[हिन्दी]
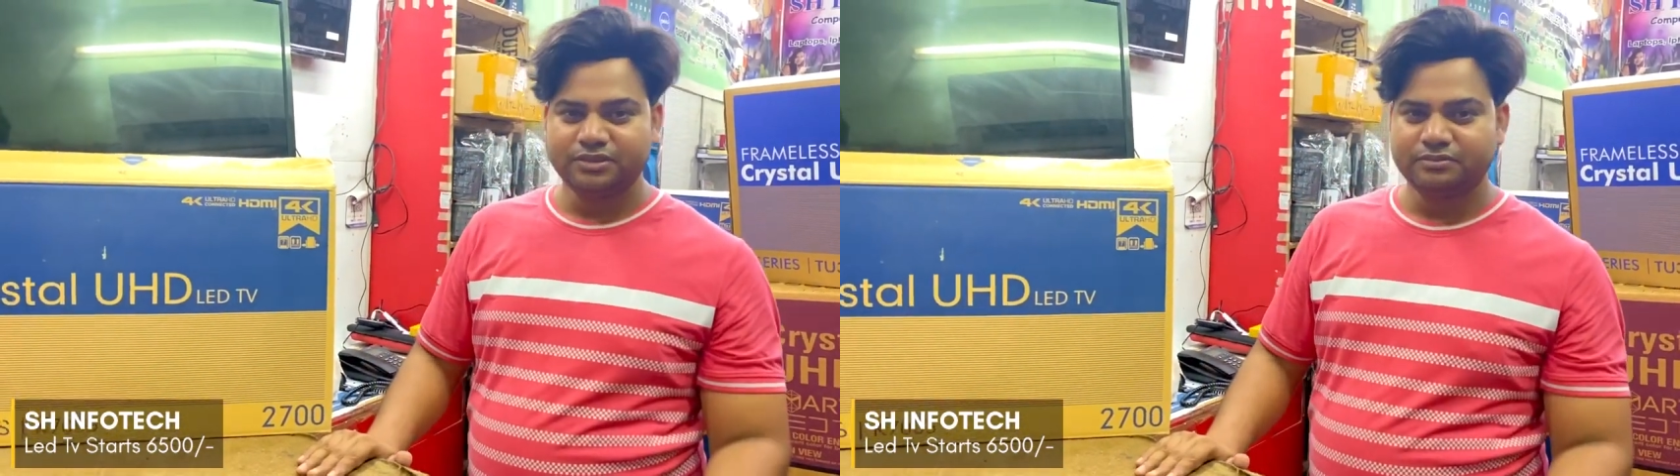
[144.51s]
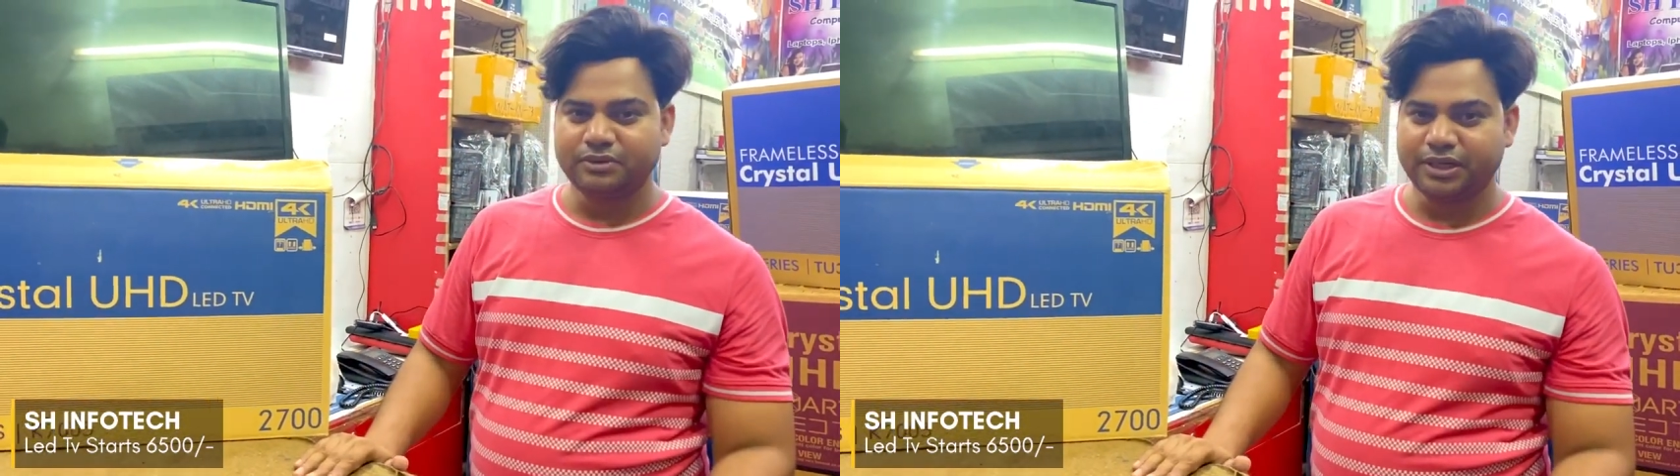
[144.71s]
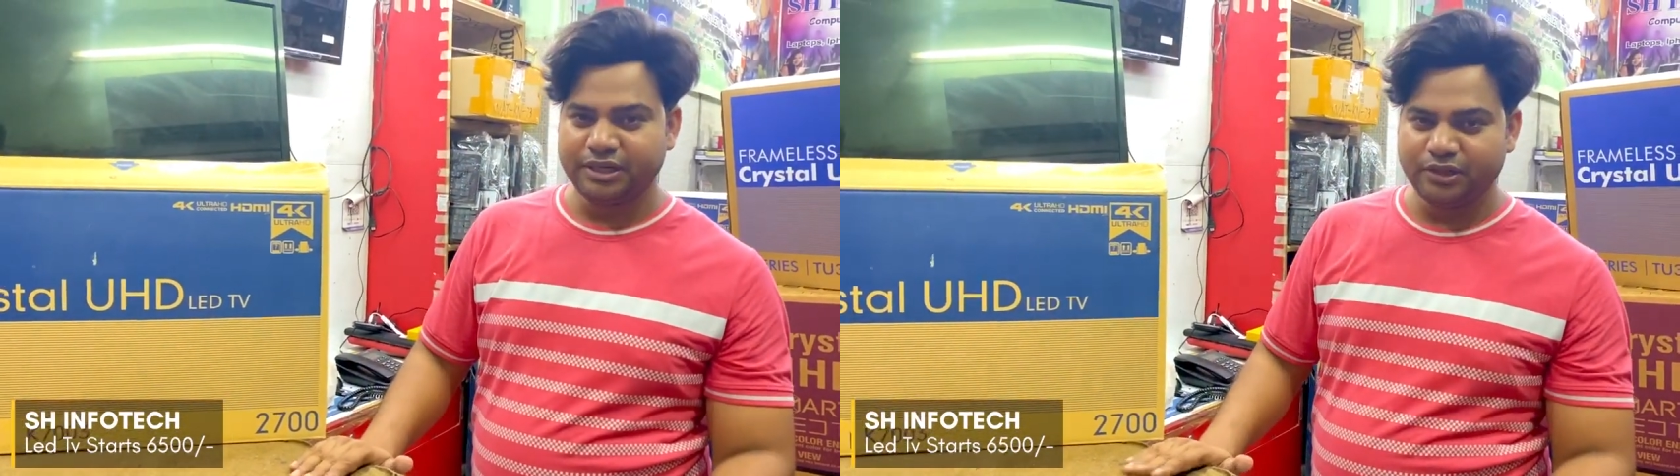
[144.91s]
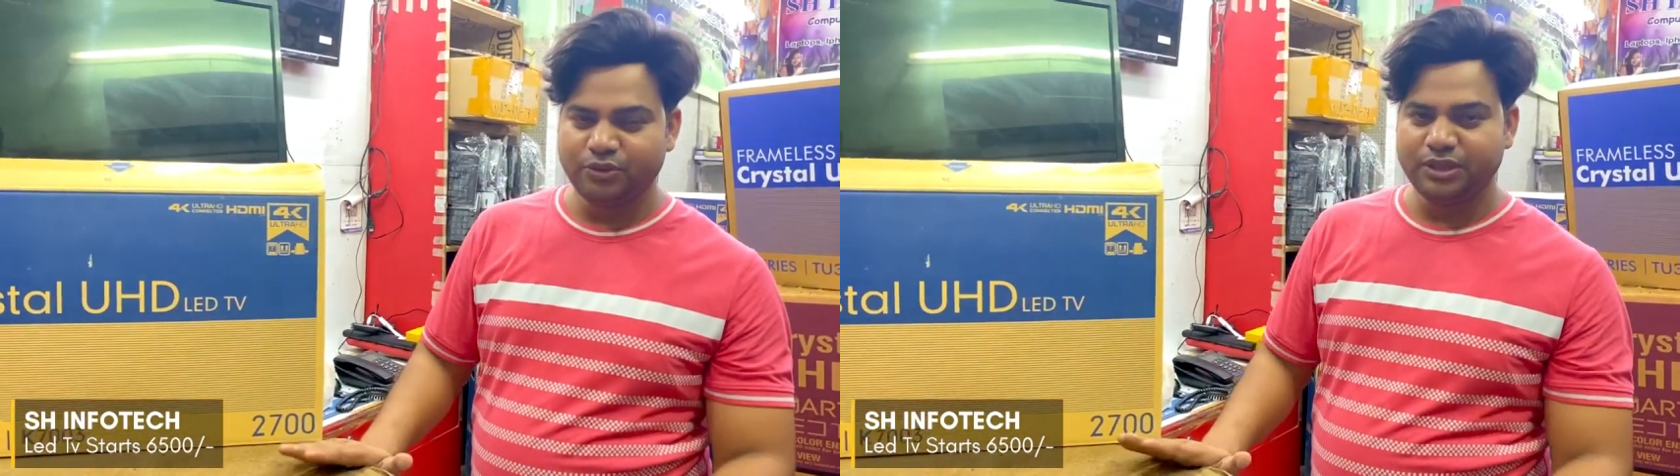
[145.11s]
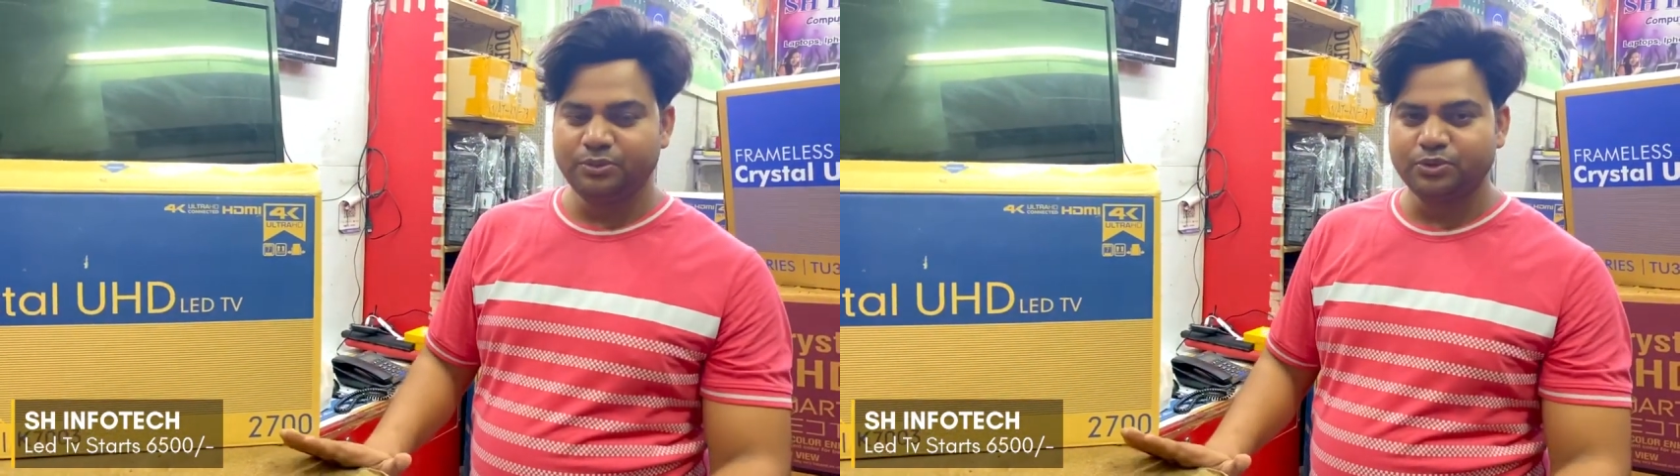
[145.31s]
ओके
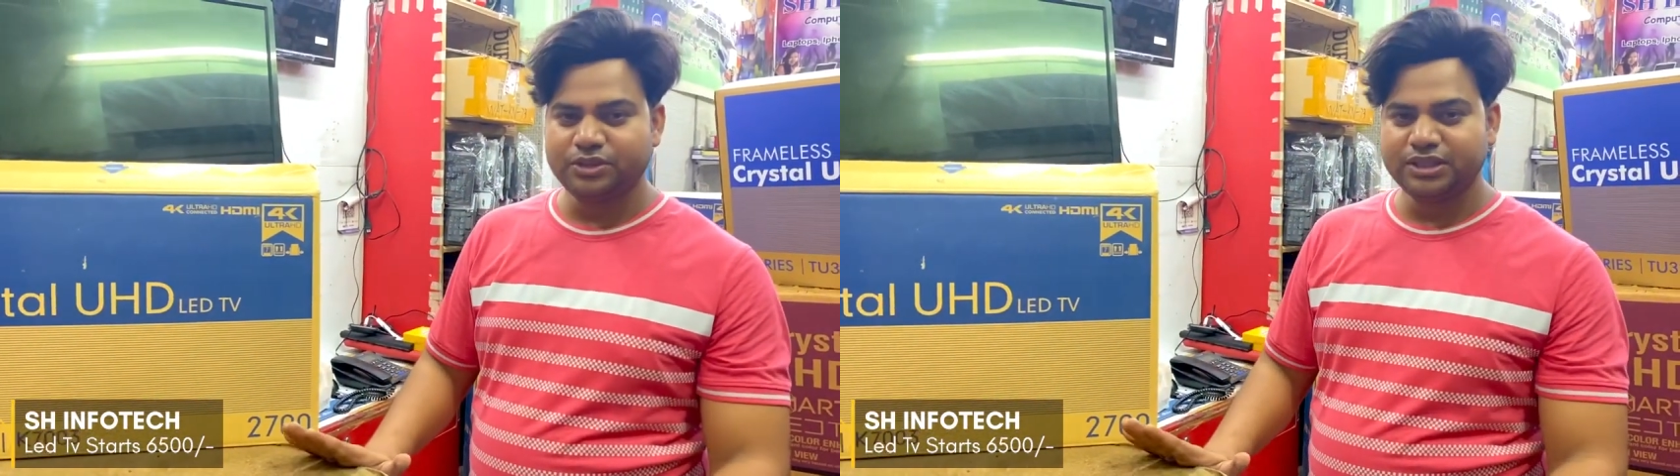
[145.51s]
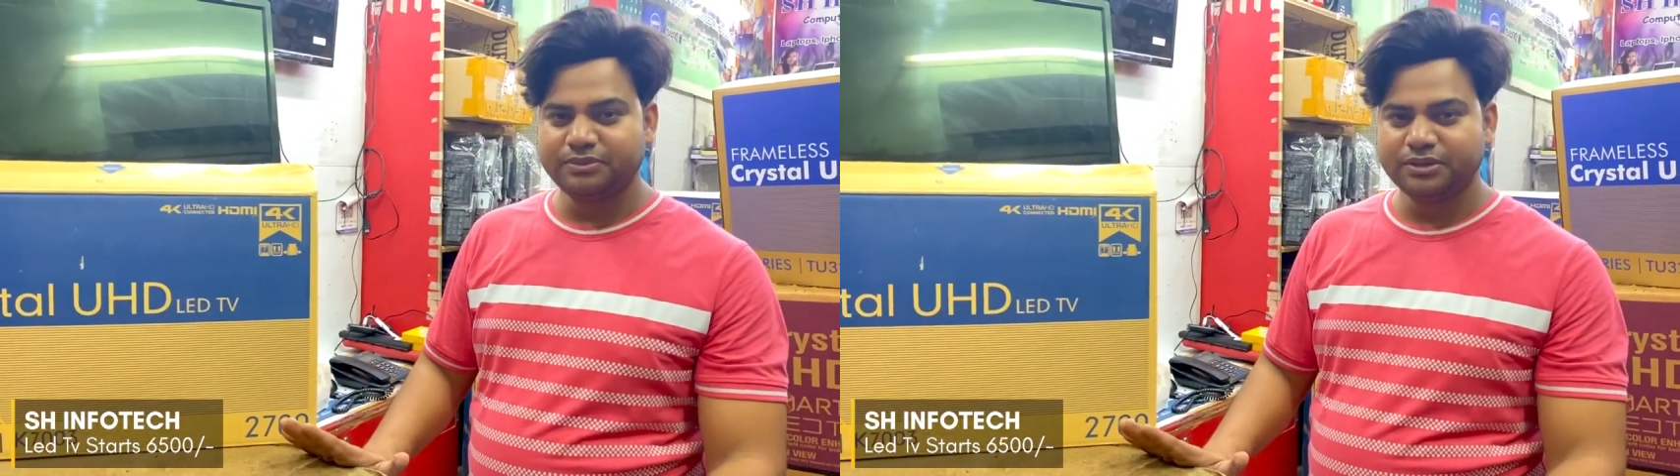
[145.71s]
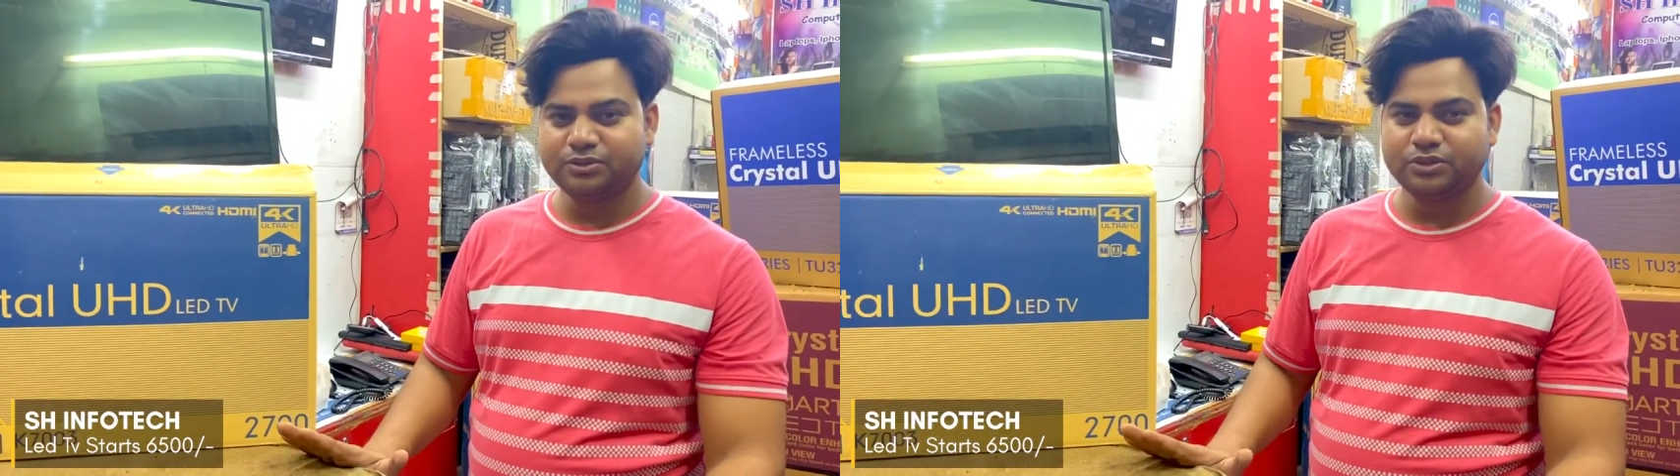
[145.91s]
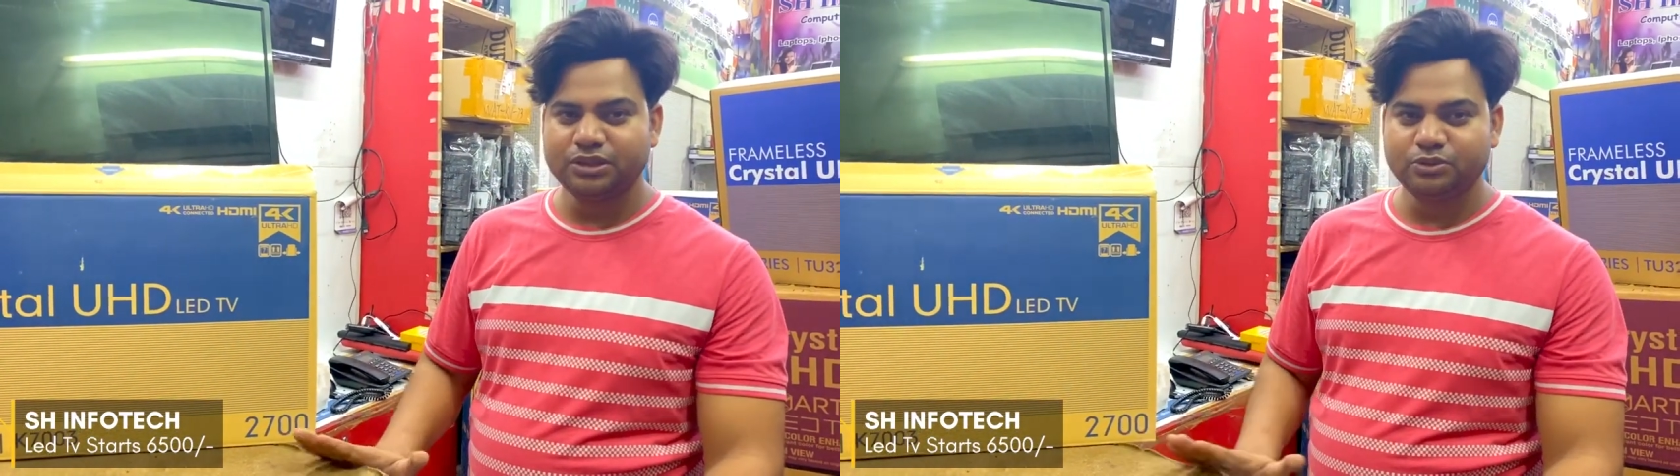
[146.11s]
न्यू टीवी होती है आपकी कोई